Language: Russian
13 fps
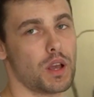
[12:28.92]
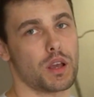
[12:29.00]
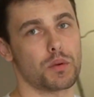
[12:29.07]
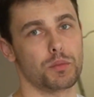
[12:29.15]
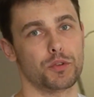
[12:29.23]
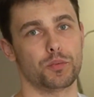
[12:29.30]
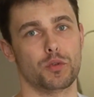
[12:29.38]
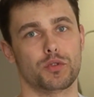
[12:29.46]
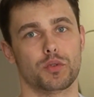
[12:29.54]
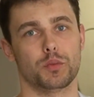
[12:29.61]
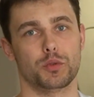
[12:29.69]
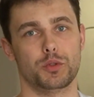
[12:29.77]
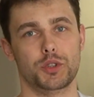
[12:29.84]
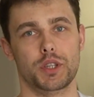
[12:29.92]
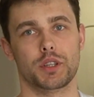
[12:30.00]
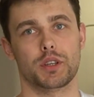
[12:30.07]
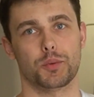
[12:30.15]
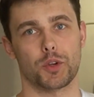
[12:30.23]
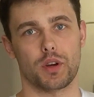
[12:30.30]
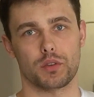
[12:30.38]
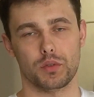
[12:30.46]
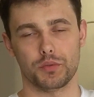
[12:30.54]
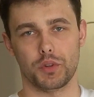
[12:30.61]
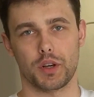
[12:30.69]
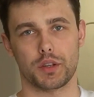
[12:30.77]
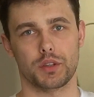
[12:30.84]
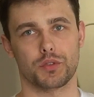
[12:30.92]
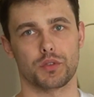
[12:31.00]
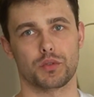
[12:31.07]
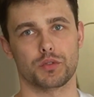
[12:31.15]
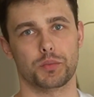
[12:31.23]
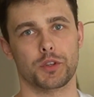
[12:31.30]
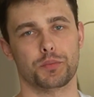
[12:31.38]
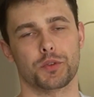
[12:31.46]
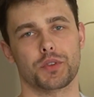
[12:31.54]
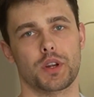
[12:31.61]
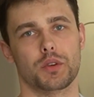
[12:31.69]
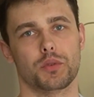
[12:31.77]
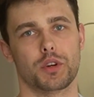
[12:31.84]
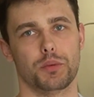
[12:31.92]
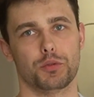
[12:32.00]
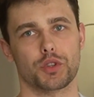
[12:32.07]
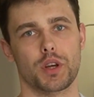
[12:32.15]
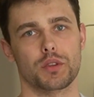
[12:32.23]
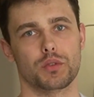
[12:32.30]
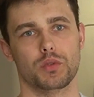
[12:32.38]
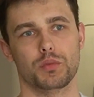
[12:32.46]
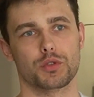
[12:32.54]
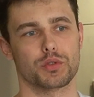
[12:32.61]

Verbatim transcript: Так как мы используем усиленный гипсокартон волокнистый, то есть без специального крепежа, на него